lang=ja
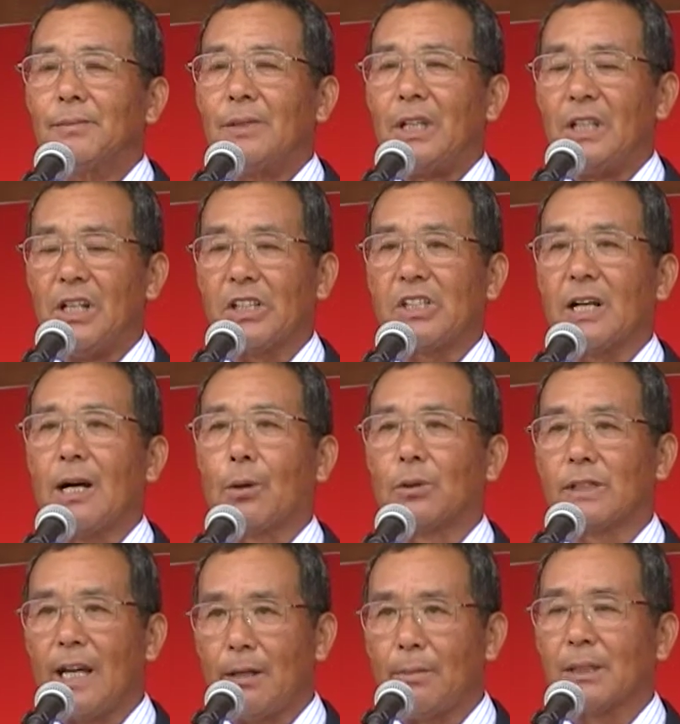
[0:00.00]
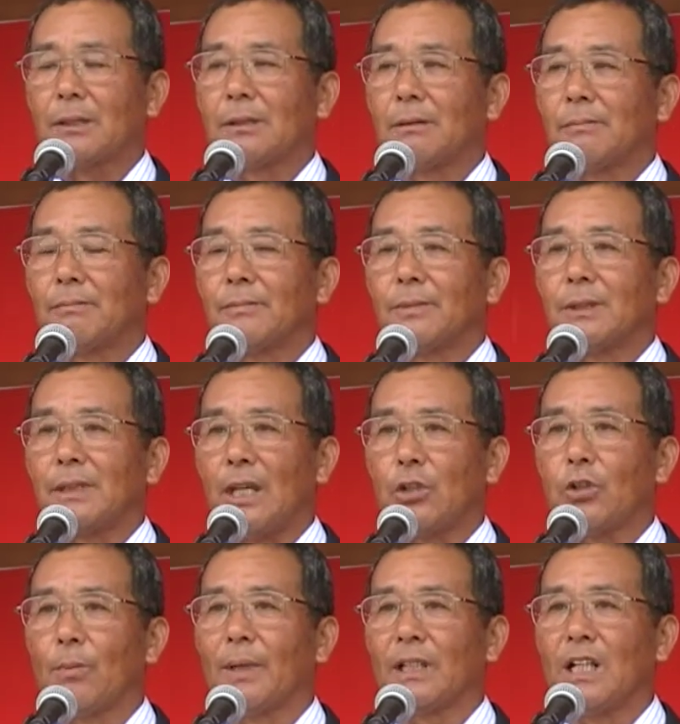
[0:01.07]
日にちがございます選
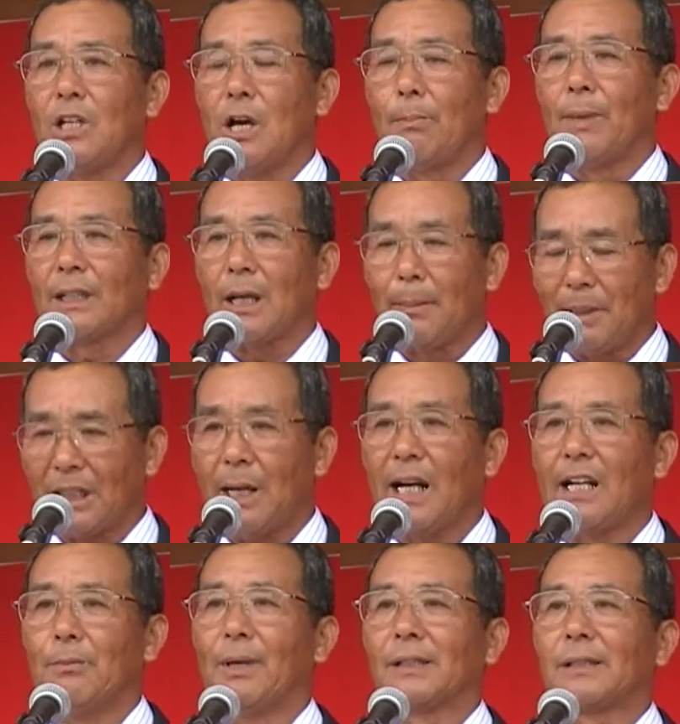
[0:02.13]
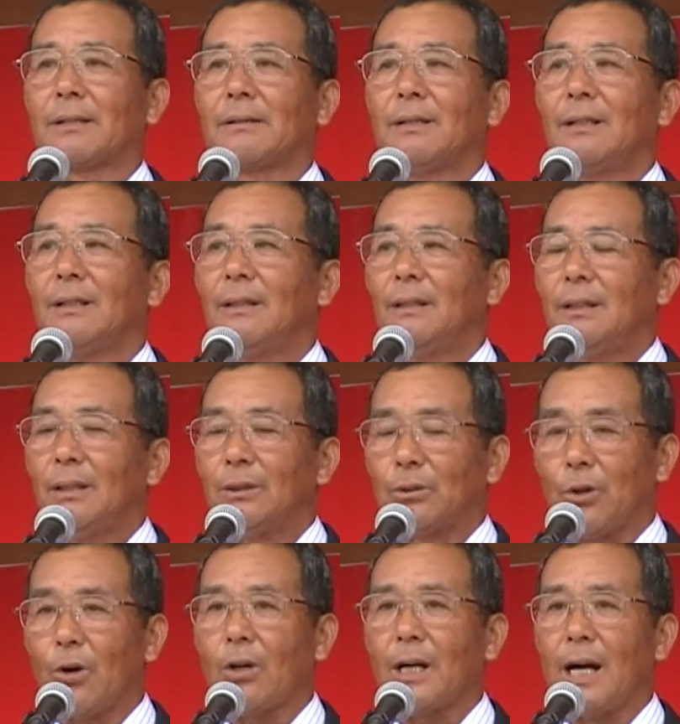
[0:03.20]
挙までにはまだまだあります
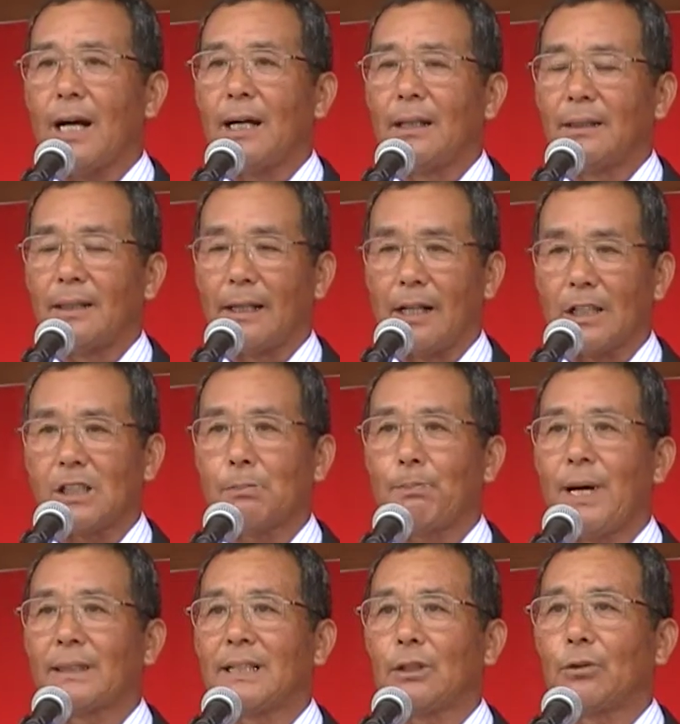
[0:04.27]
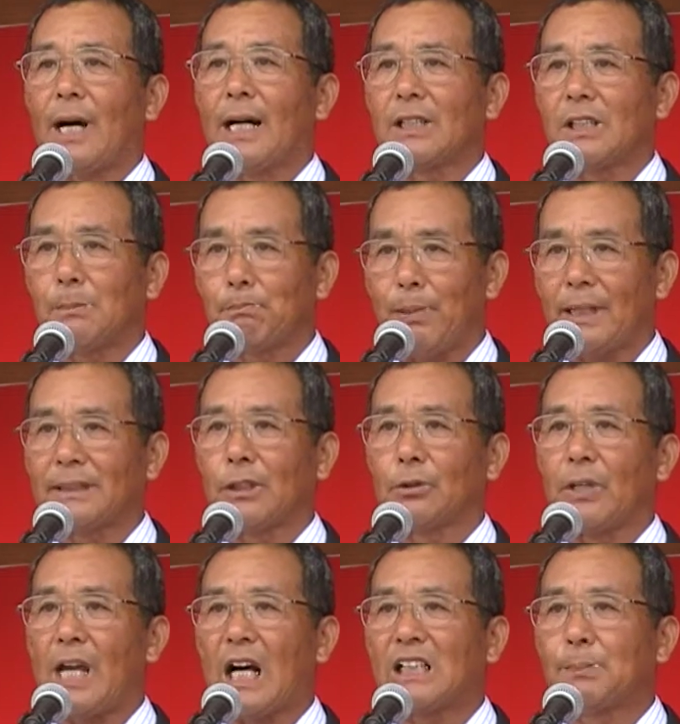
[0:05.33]
どうか70%、80%、
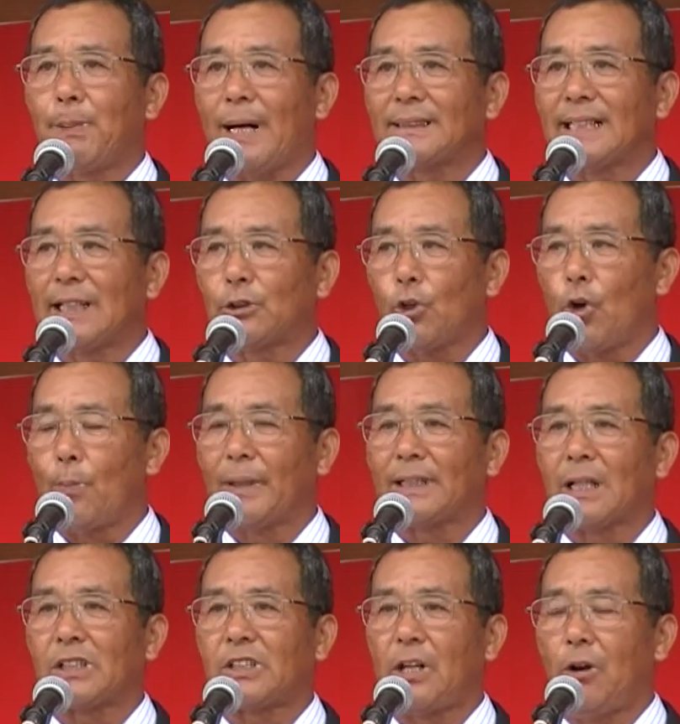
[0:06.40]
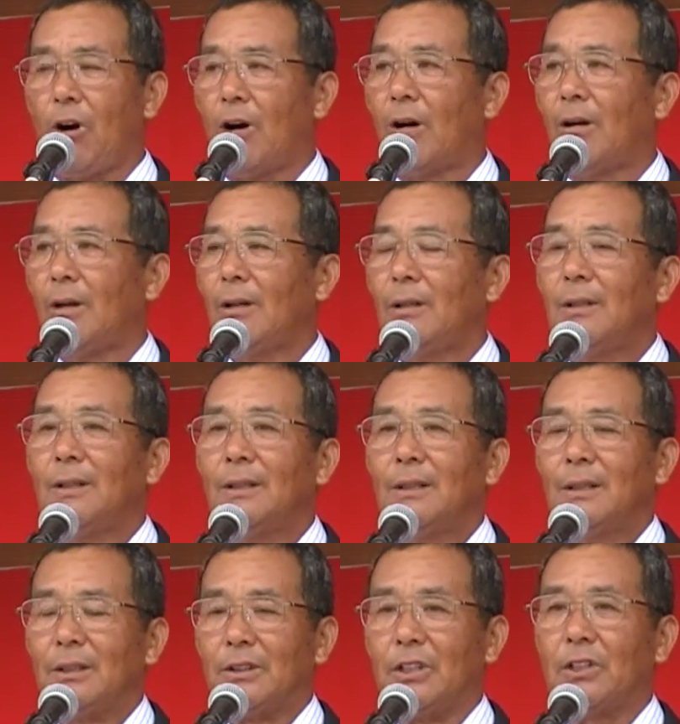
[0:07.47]
100%を目指しての
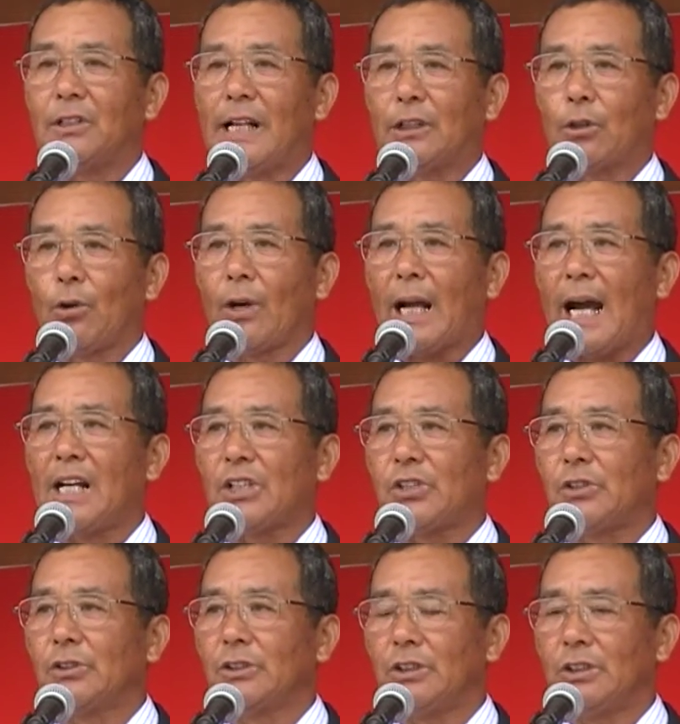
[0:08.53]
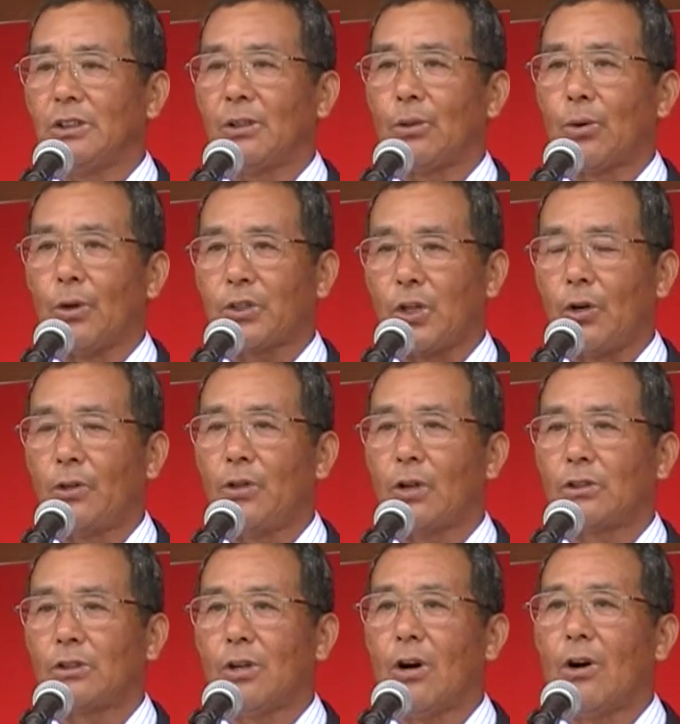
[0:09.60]
リーフレットの回収にご協
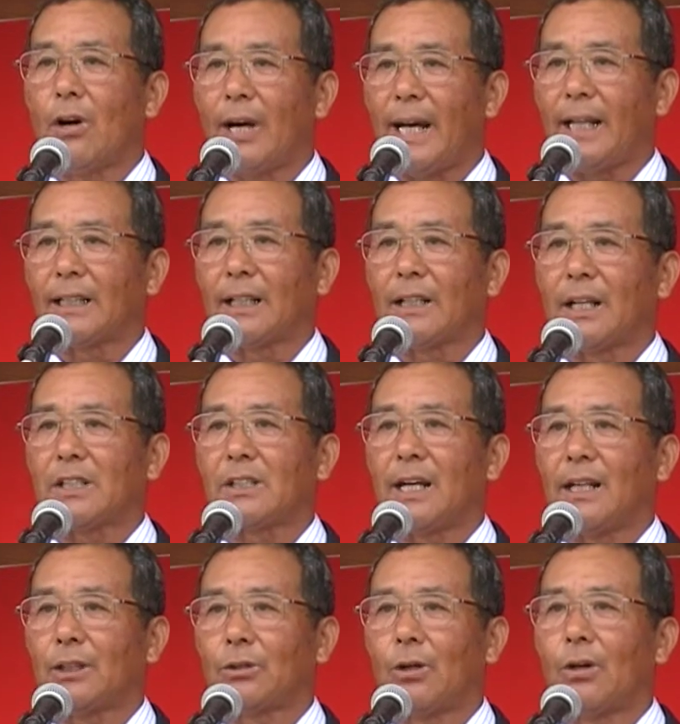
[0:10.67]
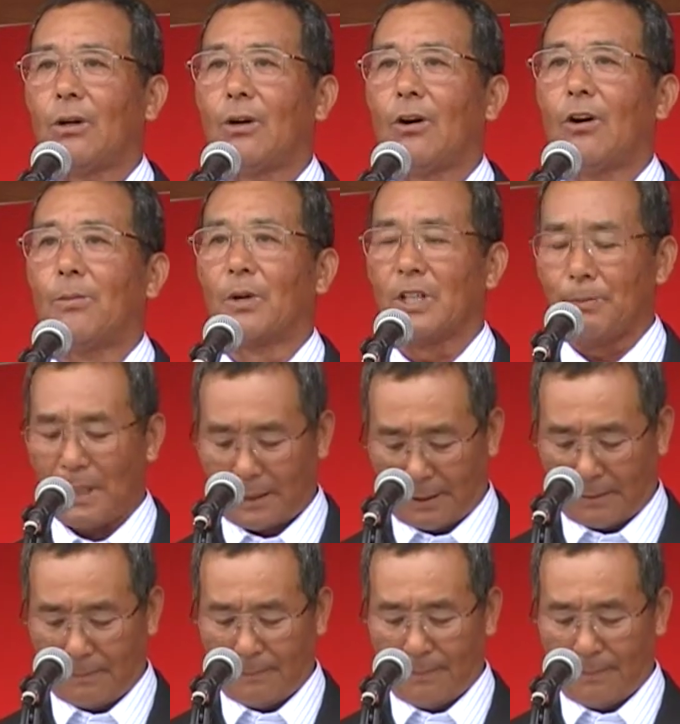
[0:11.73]
力をいただきたいと思います